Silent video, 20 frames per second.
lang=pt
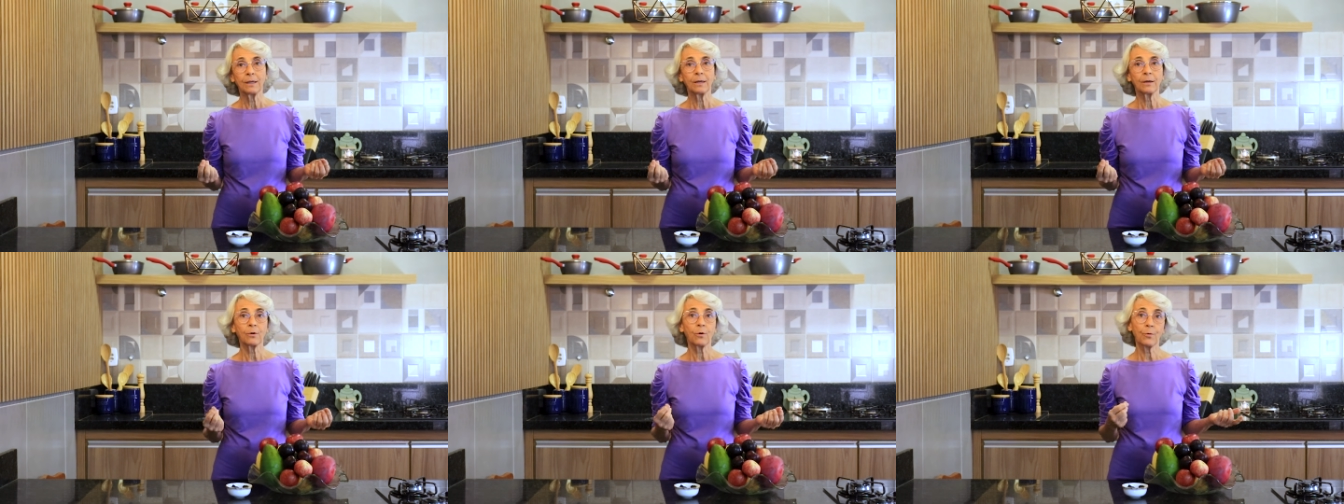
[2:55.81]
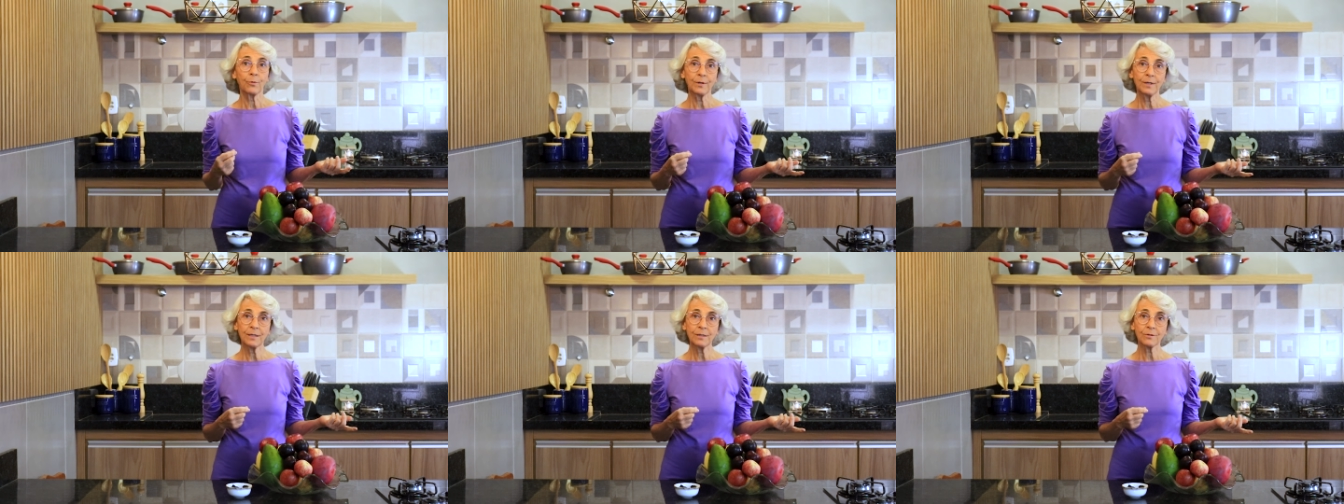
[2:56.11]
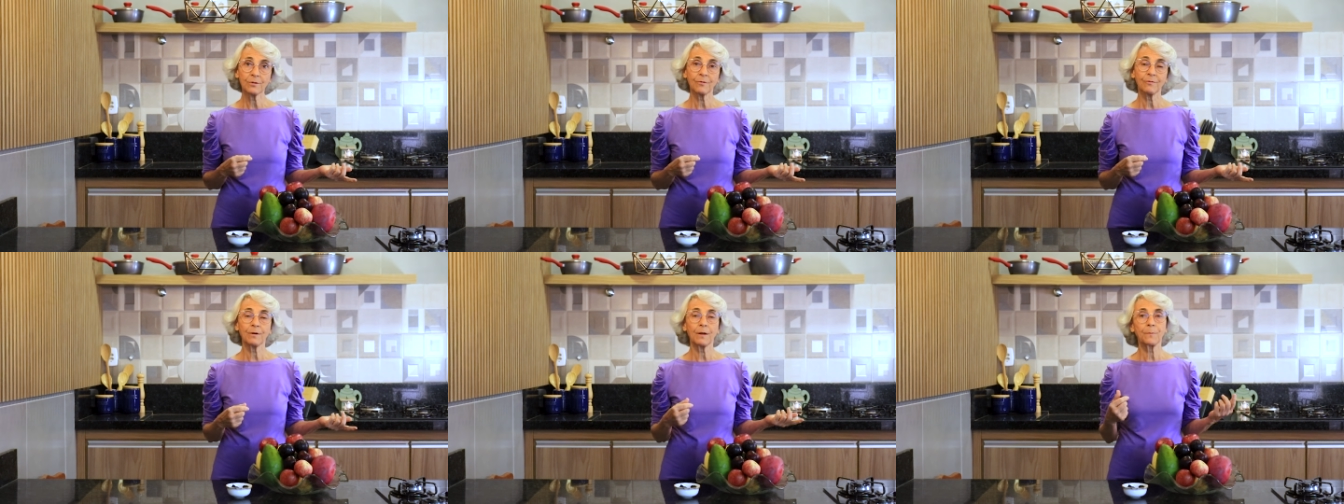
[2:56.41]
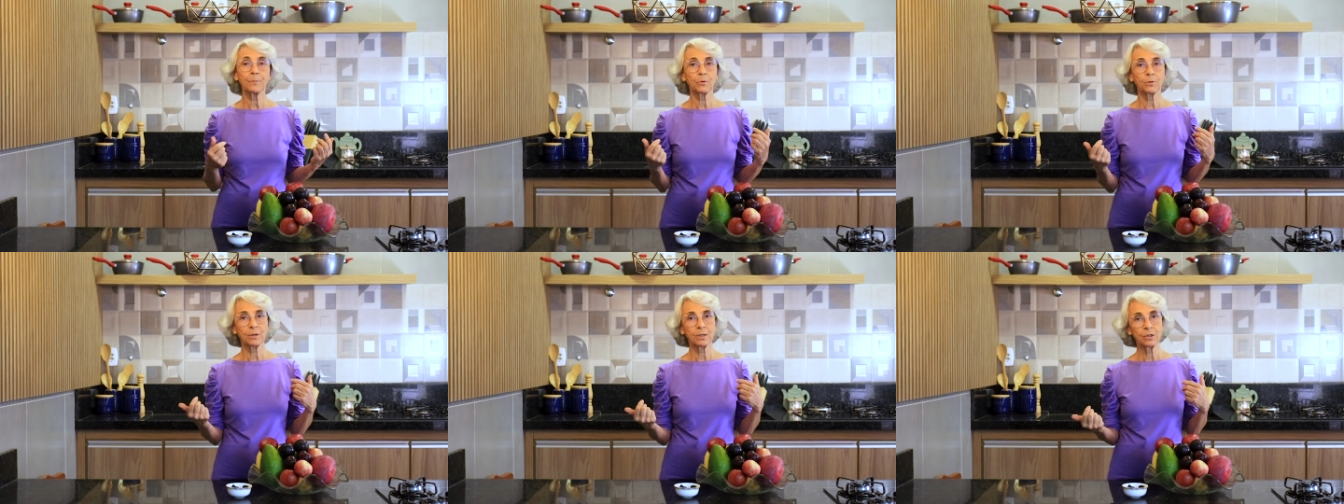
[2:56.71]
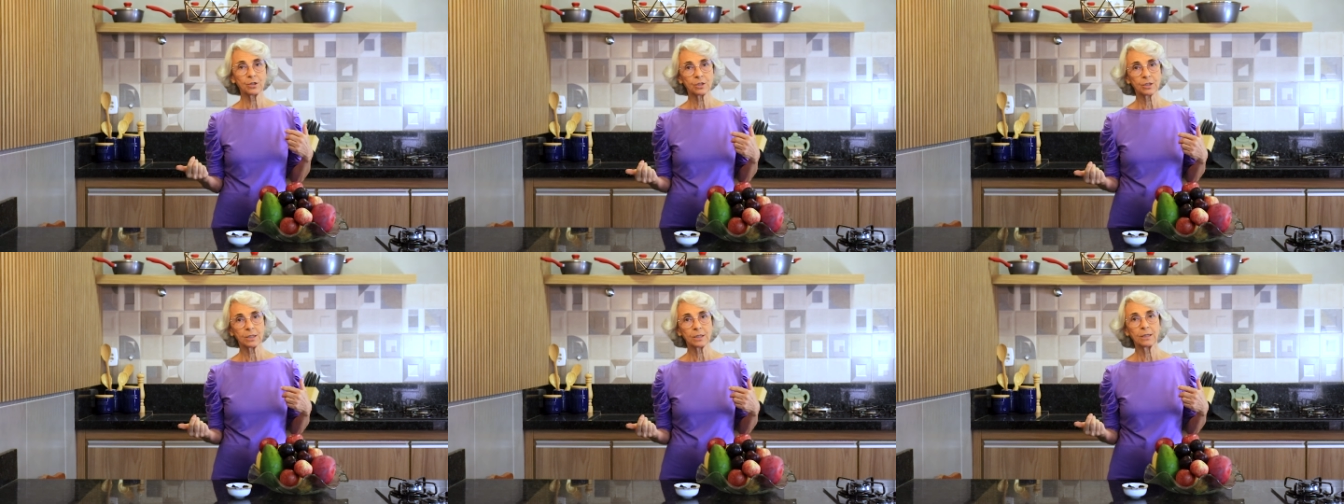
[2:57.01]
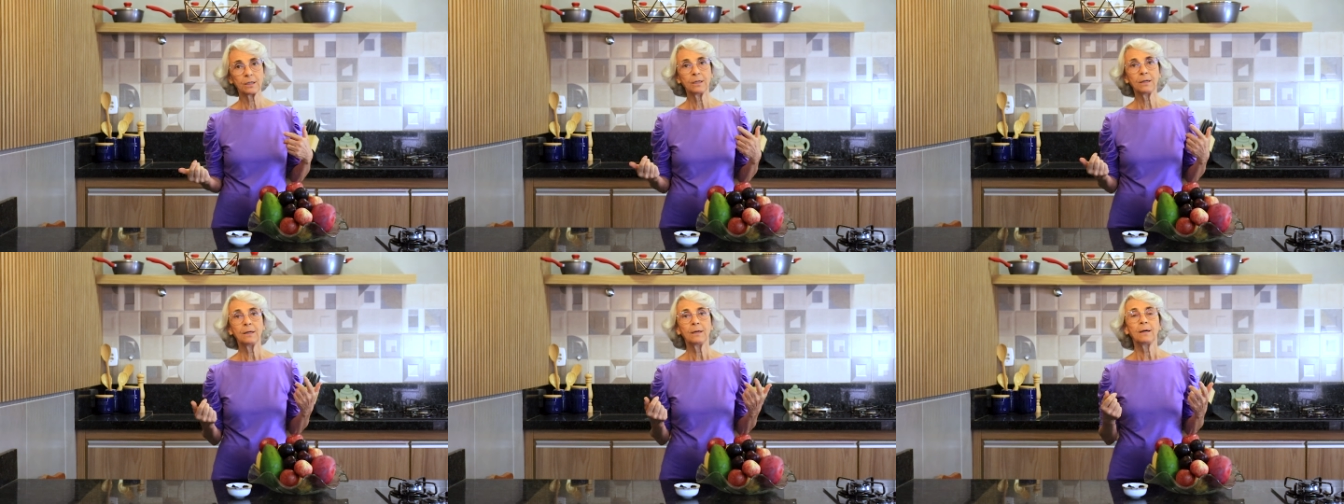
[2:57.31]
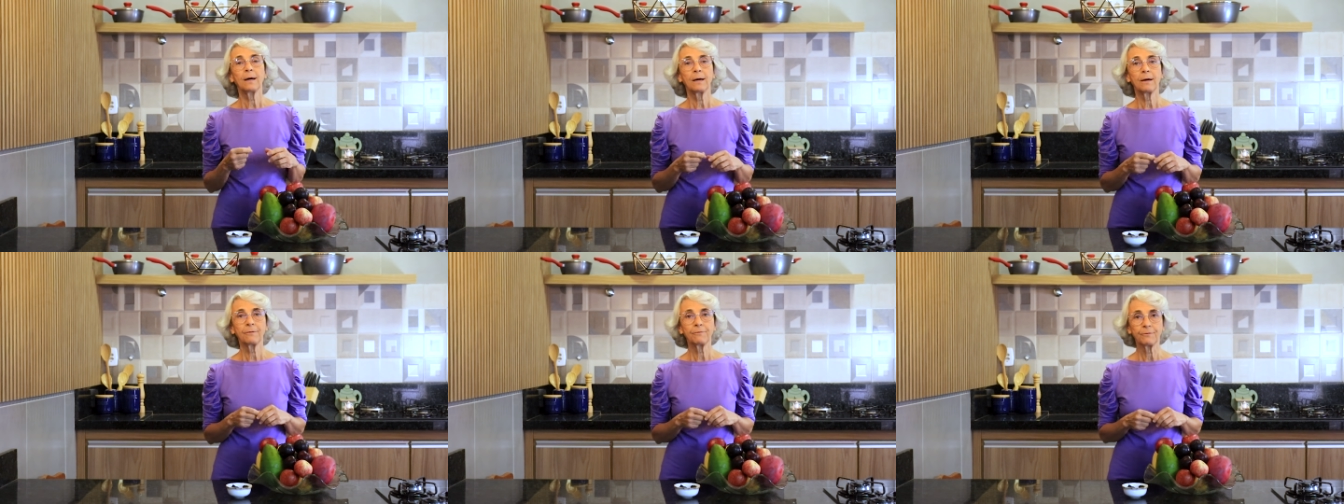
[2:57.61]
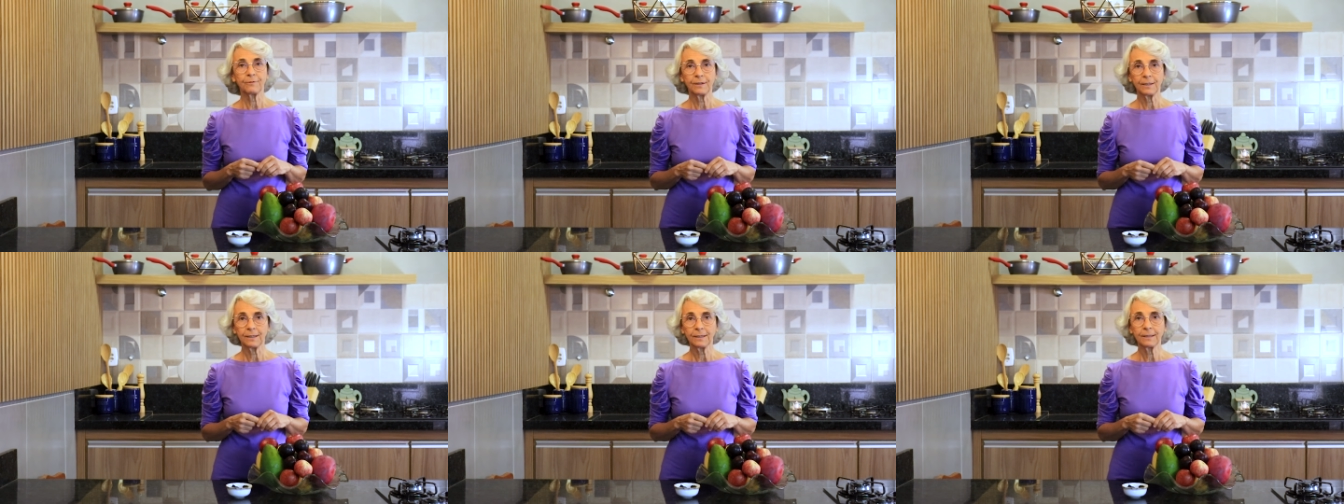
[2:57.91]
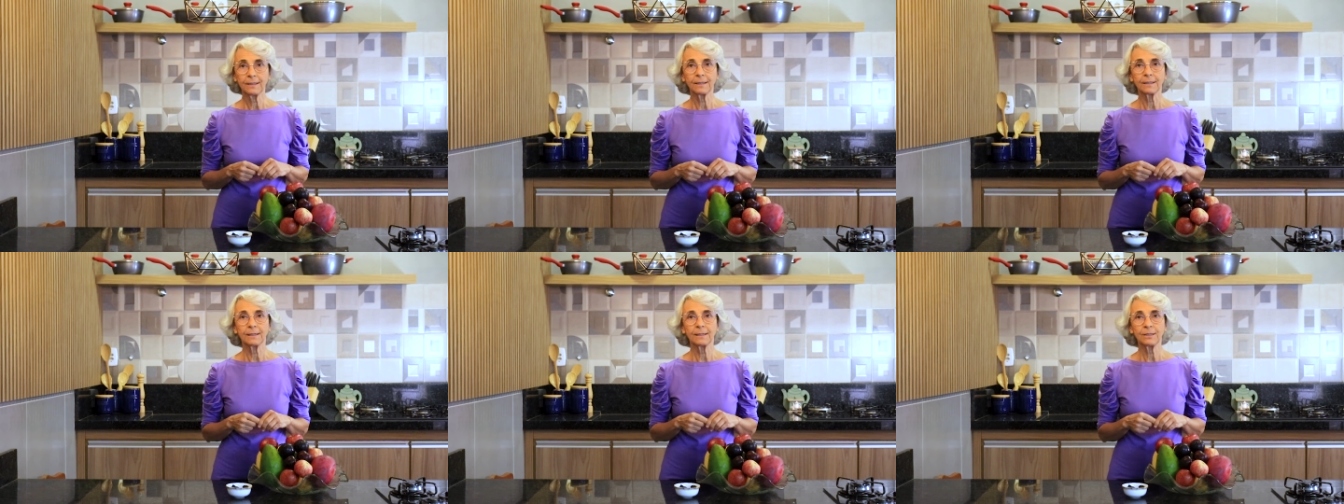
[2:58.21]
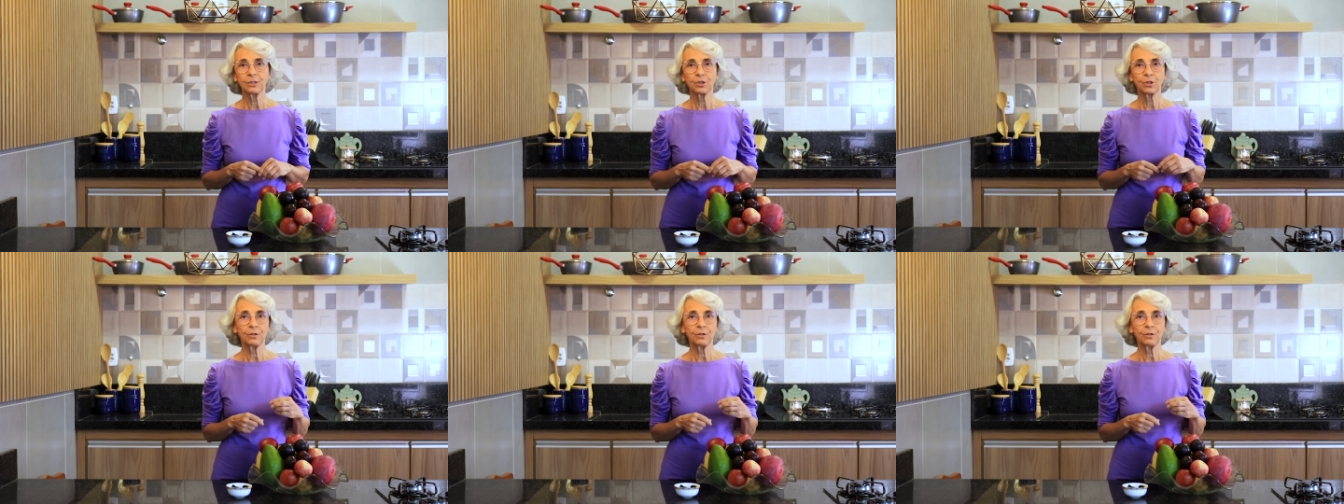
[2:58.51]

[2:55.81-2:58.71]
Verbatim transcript: E com isso vai proteger a vida né,